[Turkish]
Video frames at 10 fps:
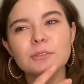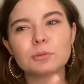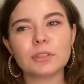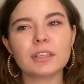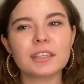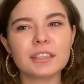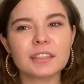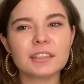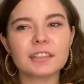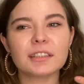
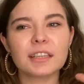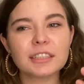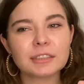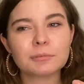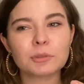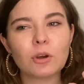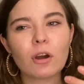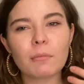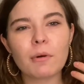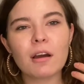türleri değişmiyor
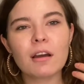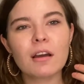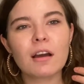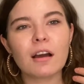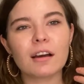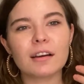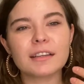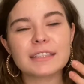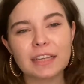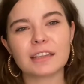ama e,
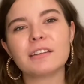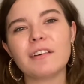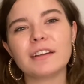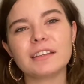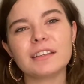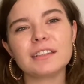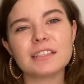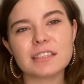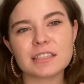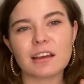insanlara verdikleri
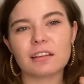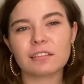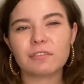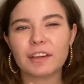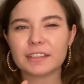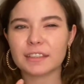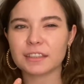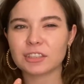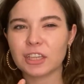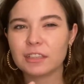hissiyat,
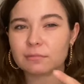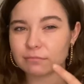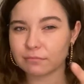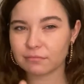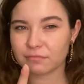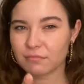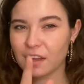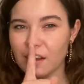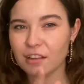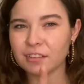verdikleri şey
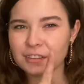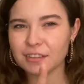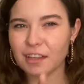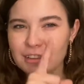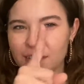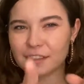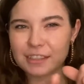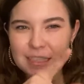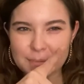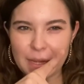ama
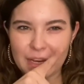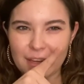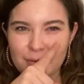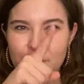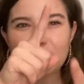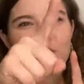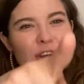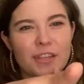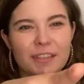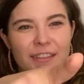anladınız beni. Bence
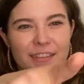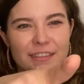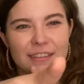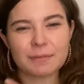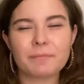anladınız.